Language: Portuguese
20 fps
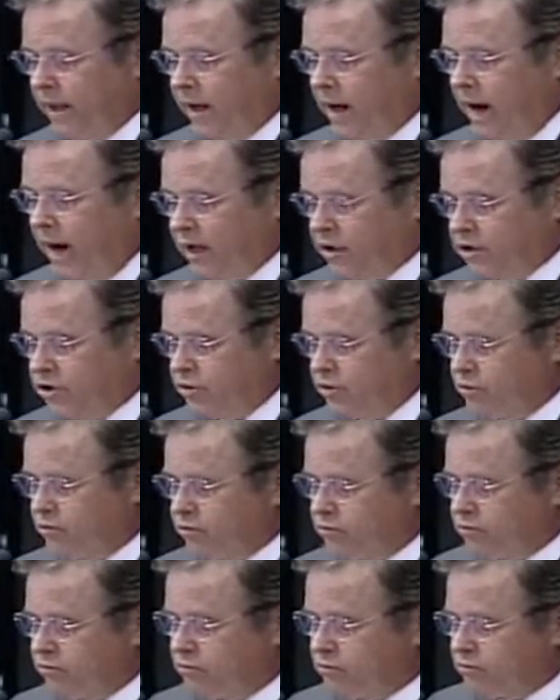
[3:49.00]

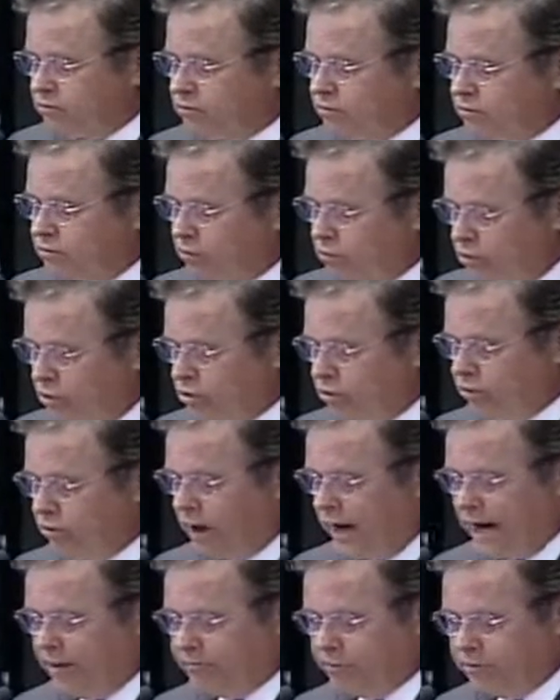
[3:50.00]
agiu muito
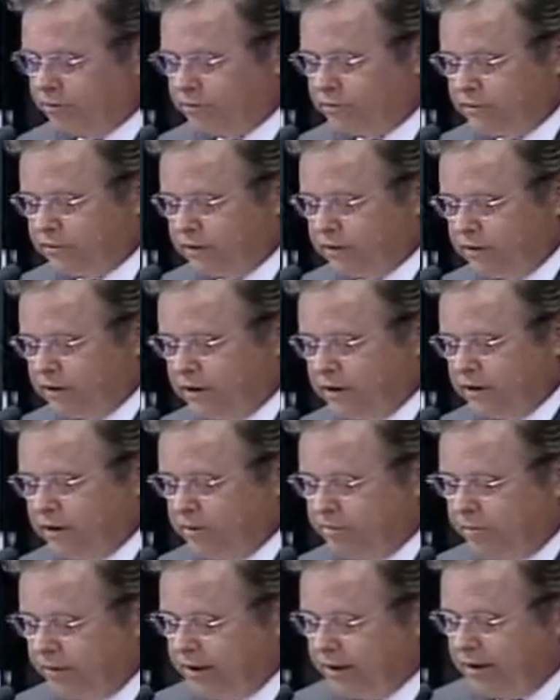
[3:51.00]
rápido e
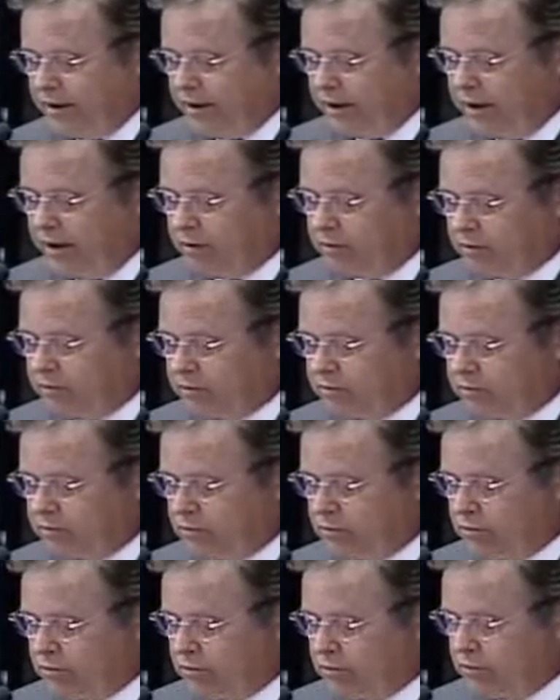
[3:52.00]
prenderam
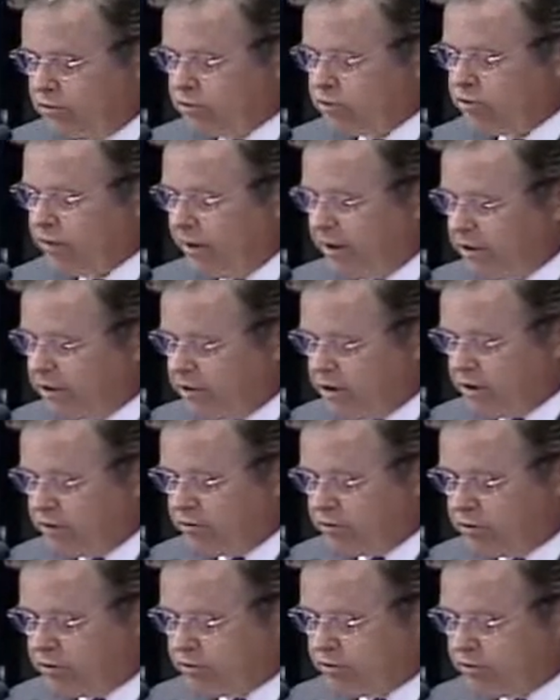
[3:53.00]
os
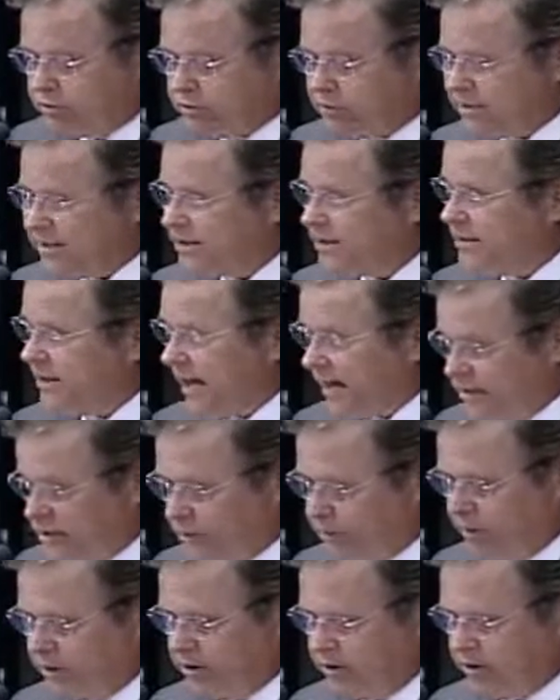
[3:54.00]
bandidos, sete
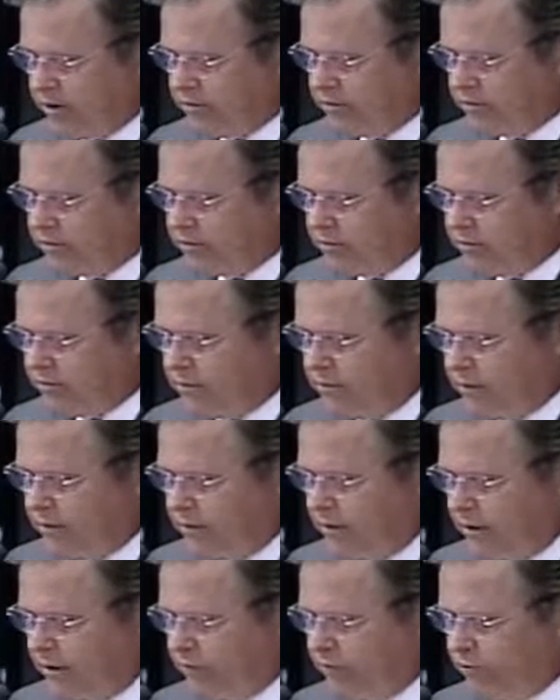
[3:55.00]
bandidos,
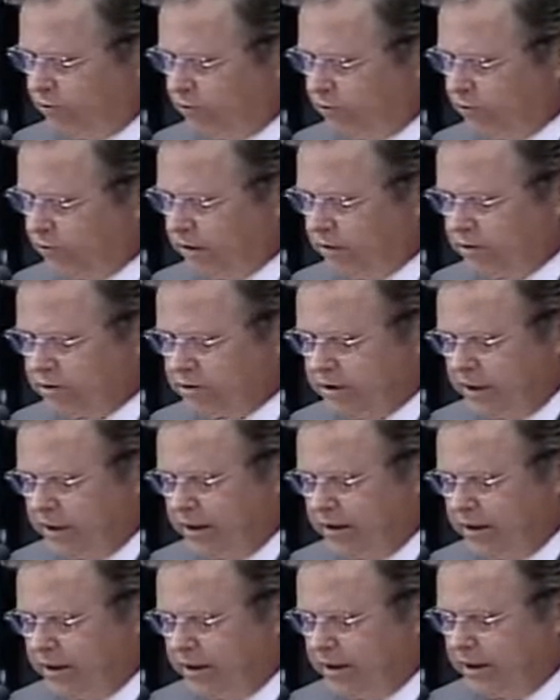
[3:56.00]
envolvidos,
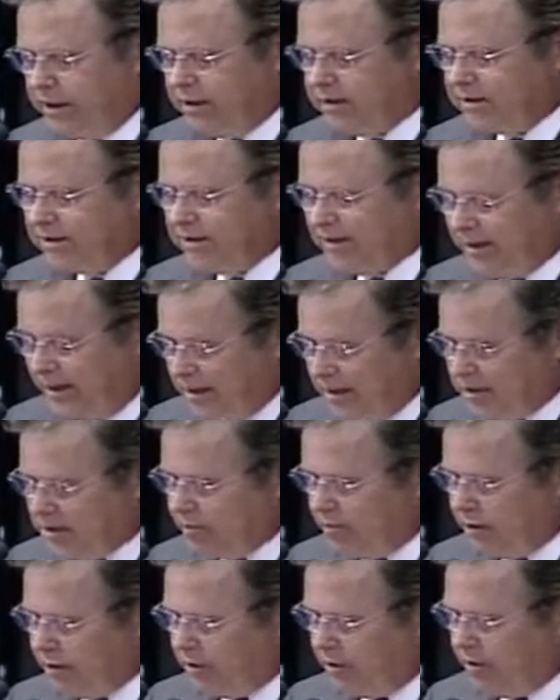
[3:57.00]
entre eles três
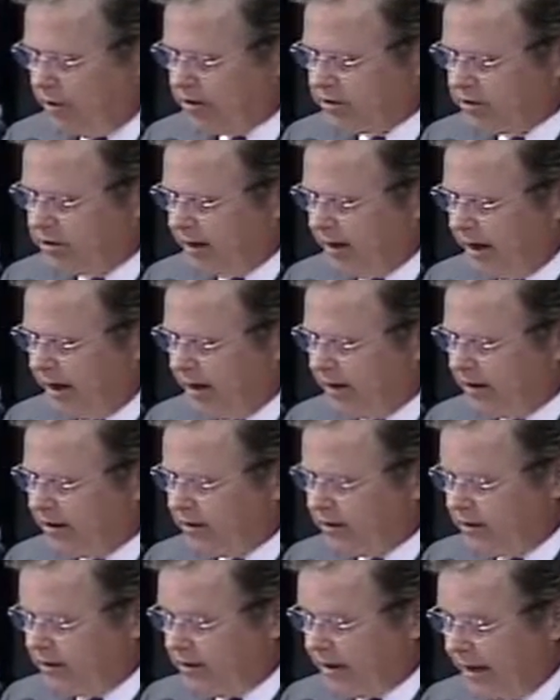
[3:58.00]
menores de, ideia,
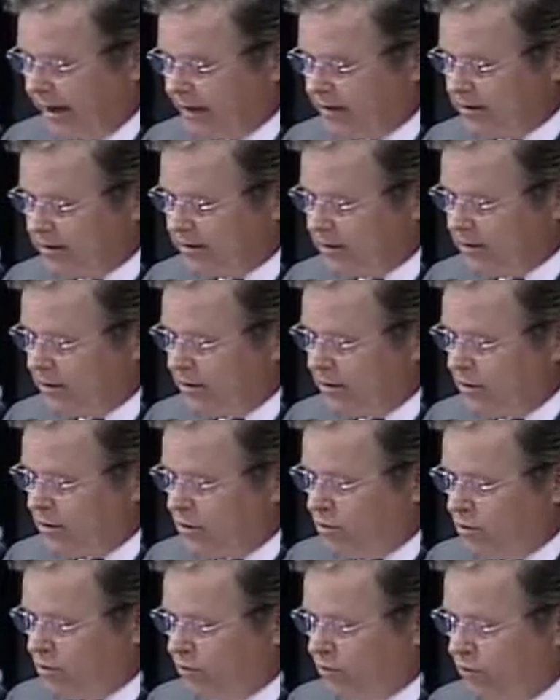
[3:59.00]
de idade,
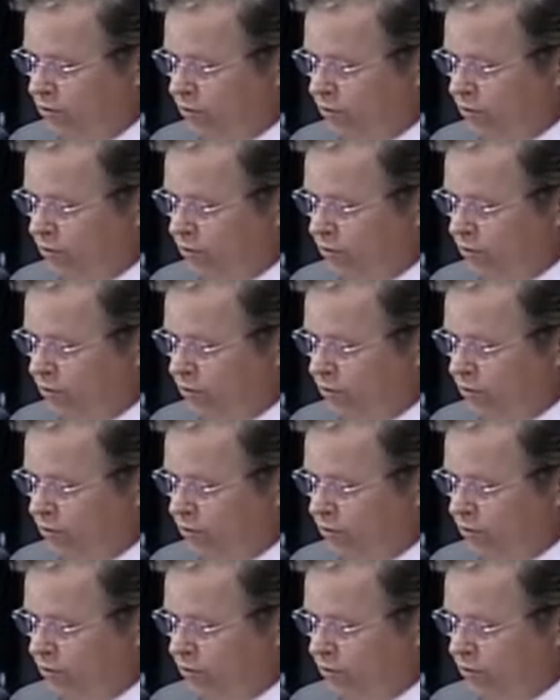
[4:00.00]
com